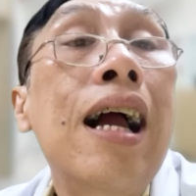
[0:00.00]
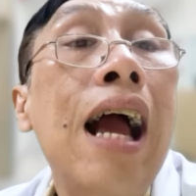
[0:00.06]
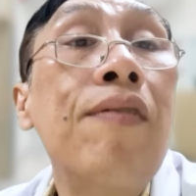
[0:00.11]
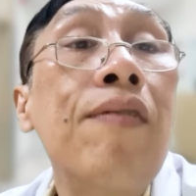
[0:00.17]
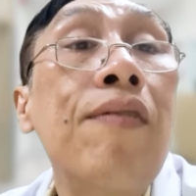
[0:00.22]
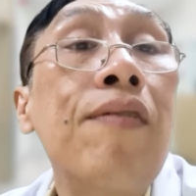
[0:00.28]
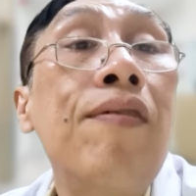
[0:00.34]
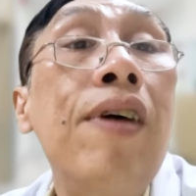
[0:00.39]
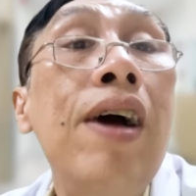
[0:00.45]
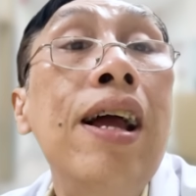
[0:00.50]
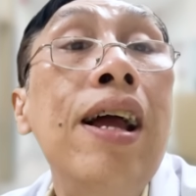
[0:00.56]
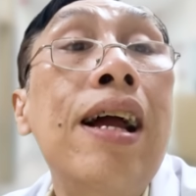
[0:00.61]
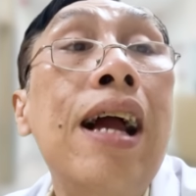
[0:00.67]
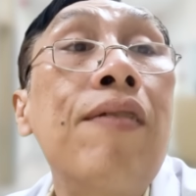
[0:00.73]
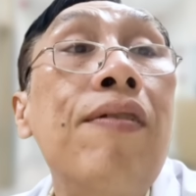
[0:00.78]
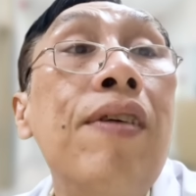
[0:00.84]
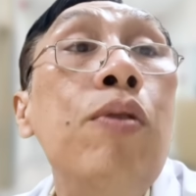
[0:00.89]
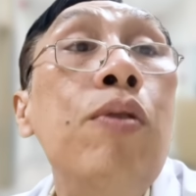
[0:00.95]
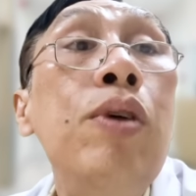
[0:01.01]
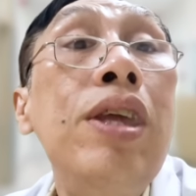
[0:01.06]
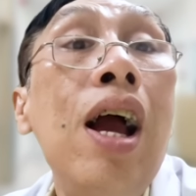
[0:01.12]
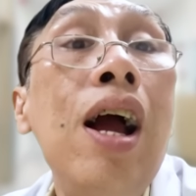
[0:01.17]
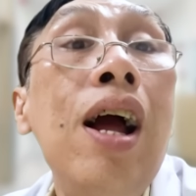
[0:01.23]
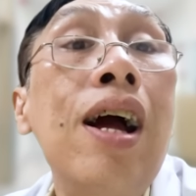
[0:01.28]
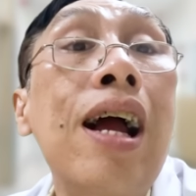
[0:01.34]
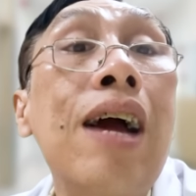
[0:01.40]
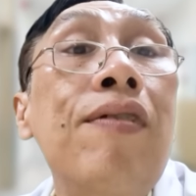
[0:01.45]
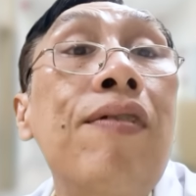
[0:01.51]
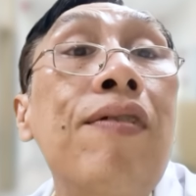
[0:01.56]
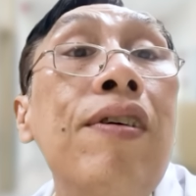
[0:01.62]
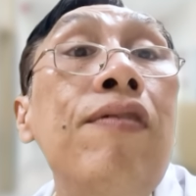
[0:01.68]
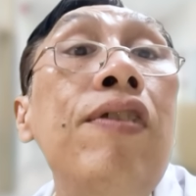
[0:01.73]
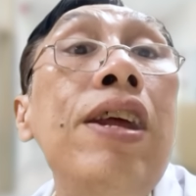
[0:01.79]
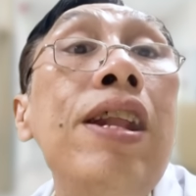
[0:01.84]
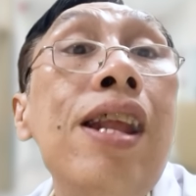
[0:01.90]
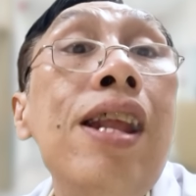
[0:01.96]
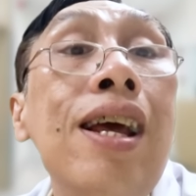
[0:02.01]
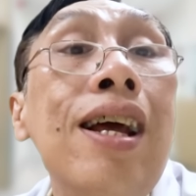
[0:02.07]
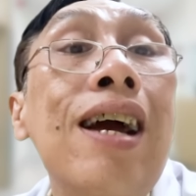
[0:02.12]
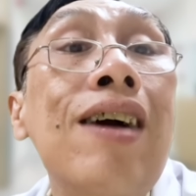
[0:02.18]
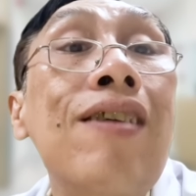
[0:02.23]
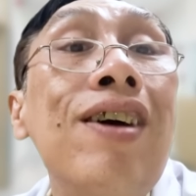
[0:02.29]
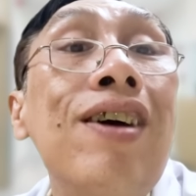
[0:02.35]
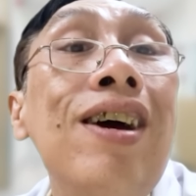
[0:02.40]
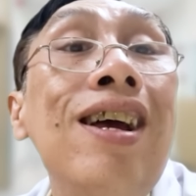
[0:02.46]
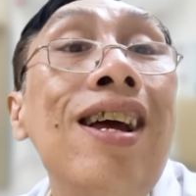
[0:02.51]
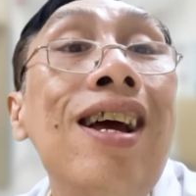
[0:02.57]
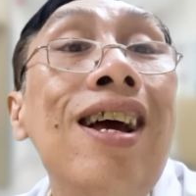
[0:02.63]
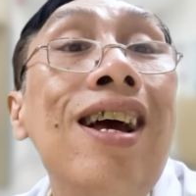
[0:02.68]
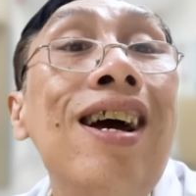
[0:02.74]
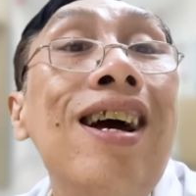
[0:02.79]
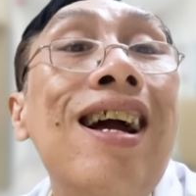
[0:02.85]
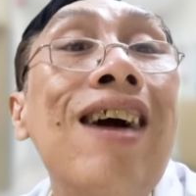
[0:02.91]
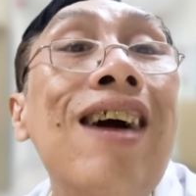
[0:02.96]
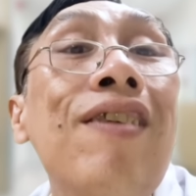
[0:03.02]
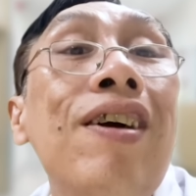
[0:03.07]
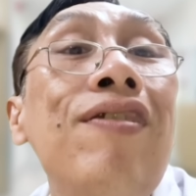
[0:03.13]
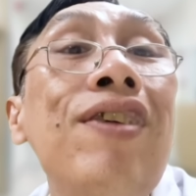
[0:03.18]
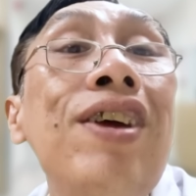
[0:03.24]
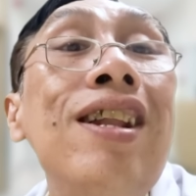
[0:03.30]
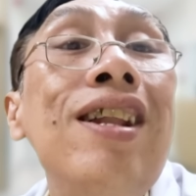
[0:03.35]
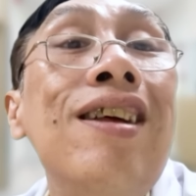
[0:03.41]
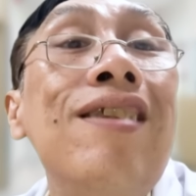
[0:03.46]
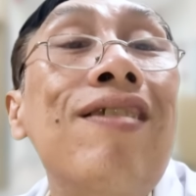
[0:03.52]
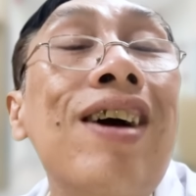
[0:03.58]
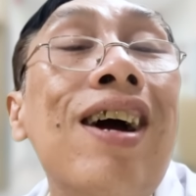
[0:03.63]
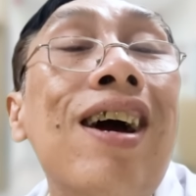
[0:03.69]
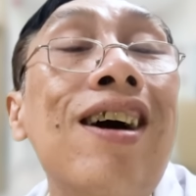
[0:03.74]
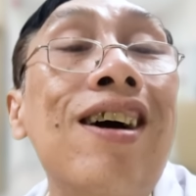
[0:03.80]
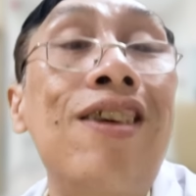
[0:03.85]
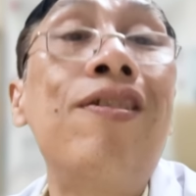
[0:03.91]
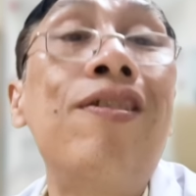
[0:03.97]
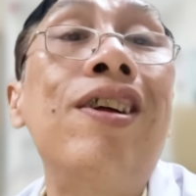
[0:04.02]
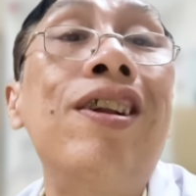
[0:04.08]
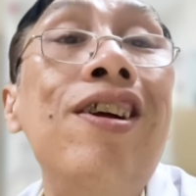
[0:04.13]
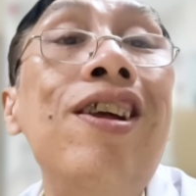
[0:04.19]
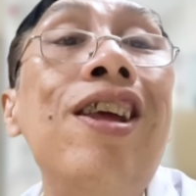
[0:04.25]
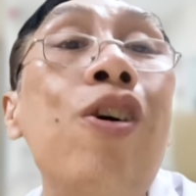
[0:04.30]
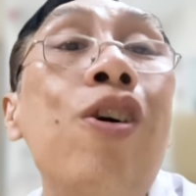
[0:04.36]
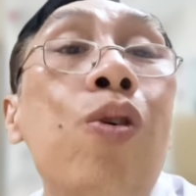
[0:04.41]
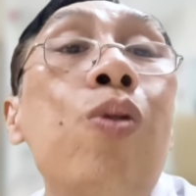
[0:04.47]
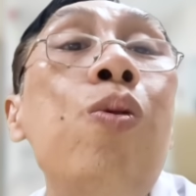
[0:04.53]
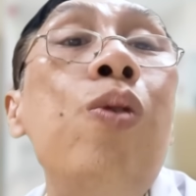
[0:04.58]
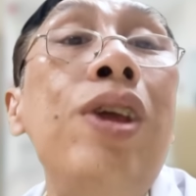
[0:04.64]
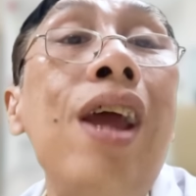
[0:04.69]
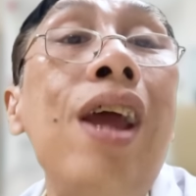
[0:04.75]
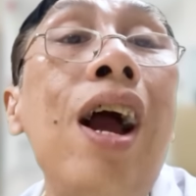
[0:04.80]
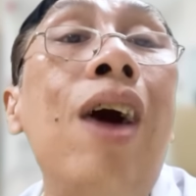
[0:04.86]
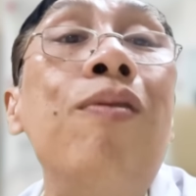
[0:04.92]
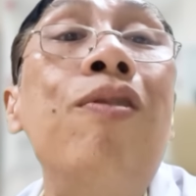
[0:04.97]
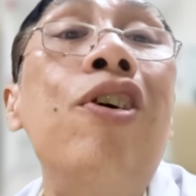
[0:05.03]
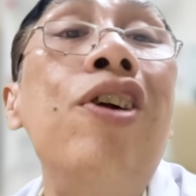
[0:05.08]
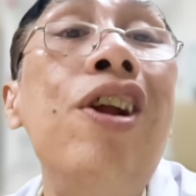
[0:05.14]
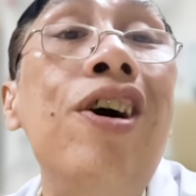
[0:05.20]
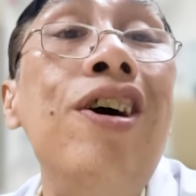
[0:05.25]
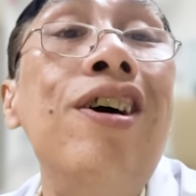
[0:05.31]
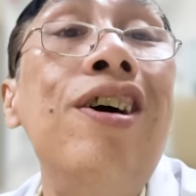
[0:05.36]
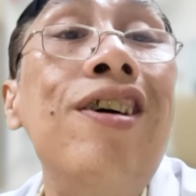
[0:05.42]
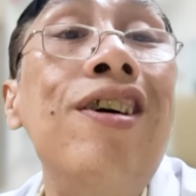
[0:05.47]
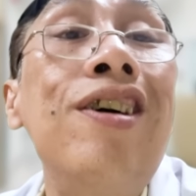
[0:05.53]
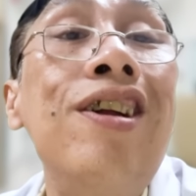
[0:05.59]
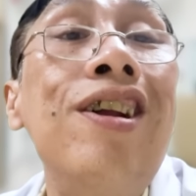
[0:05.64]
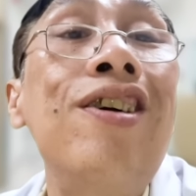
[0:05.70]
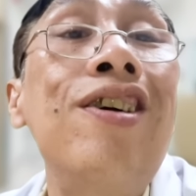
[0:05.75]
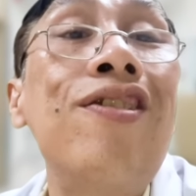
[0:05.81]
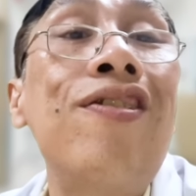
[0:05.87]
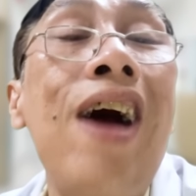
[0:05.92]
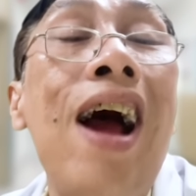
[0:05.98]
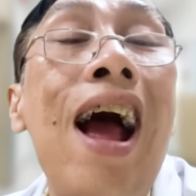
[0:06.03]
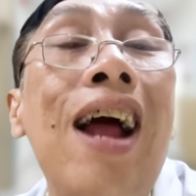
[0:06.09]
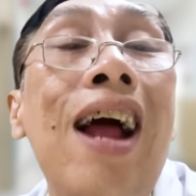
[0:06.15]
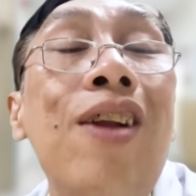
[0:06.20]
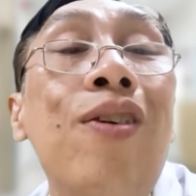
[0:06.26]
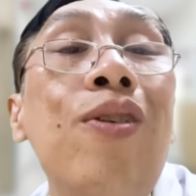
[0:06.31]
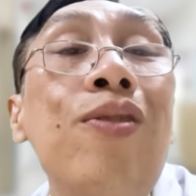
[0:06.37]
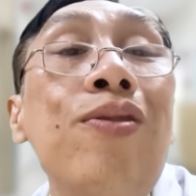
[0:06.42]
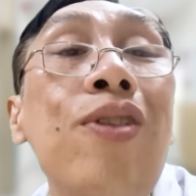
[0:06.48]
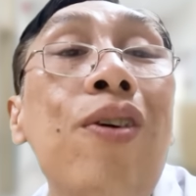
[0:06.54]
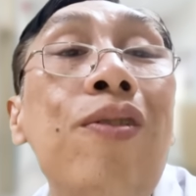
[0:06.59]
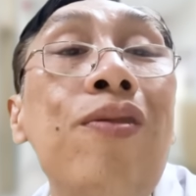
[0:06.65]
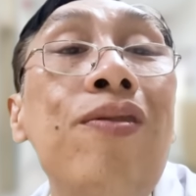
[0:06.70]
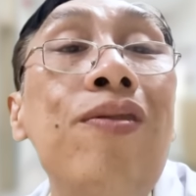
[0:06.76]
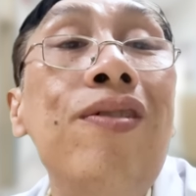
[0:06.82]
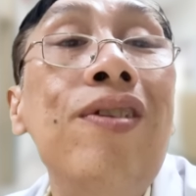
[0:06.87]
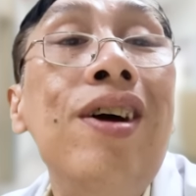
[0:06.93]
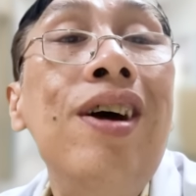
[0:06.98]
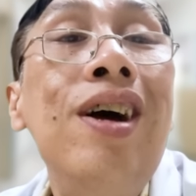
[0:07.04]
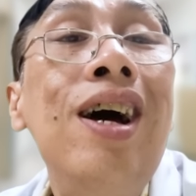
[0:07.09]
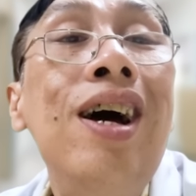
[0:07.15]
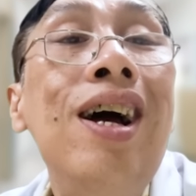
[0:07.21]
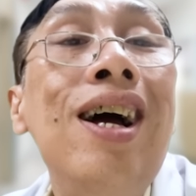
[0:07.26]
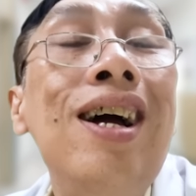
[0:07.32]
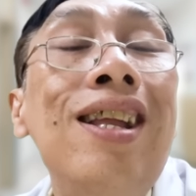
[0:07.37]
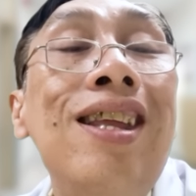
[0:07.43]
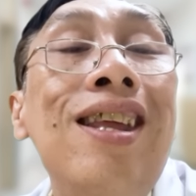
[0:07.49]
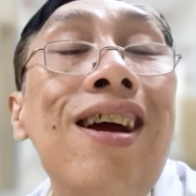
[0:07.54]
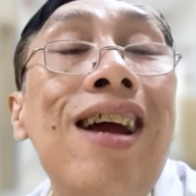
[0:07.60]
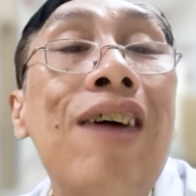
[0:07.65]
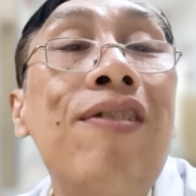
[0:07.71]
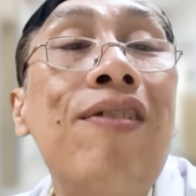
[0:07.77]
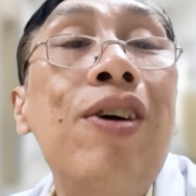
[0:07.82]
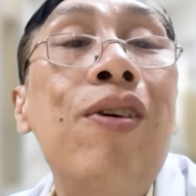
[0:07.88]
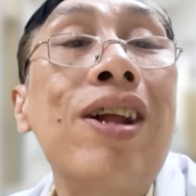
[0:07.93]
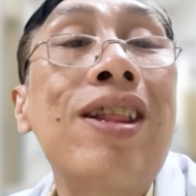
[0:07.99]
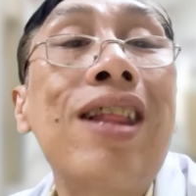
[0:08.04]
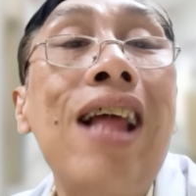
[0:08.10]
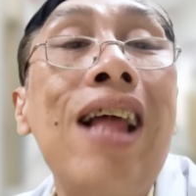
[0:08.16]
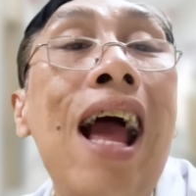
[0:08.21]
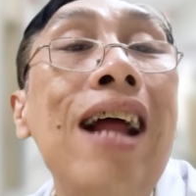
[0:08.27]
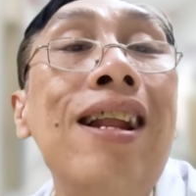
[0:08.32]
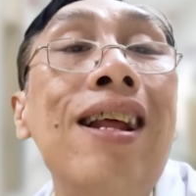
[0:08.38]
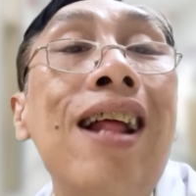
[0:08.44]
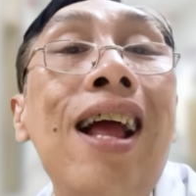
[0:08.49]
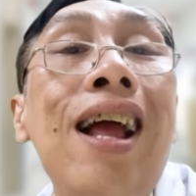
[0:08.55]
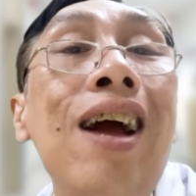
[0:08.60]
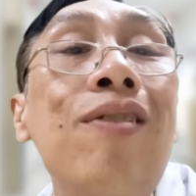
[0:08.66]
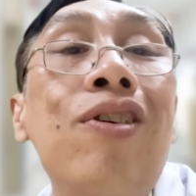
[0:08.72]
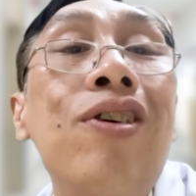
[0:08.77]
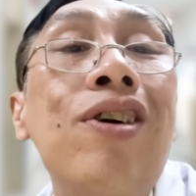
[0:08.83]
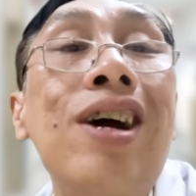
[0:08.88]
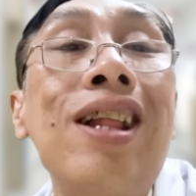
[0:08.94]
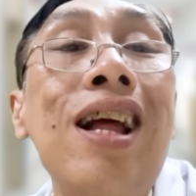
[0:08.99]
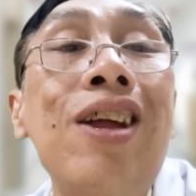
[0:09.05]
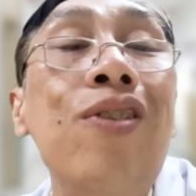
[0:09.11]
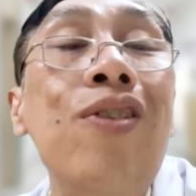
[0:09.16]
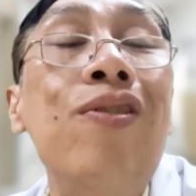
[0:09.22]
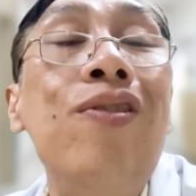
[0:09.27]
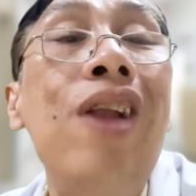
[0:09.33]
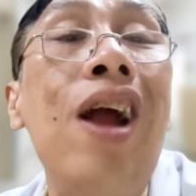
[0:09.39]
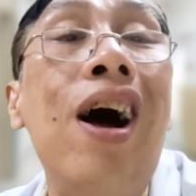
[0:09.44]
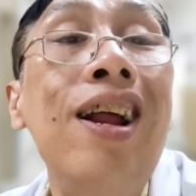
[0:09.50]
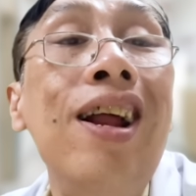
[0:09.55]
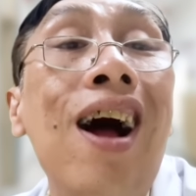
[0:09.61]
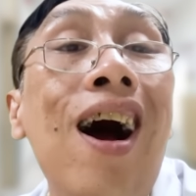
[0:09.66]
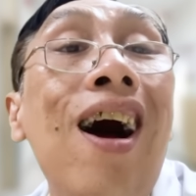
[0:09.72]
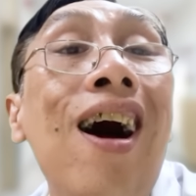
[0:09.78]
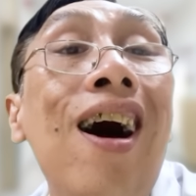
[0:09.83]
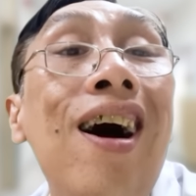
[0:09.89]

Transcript: cà phê cà phê nguyên chất là cà phê phin đấy cà phê cà phê phin mà, mà đương nhiên uống nguyên chất không có đường đừng có pha đồ lung tung à, chứ cà phê hòa tan thì thấy không có cái tác dụng lợi đó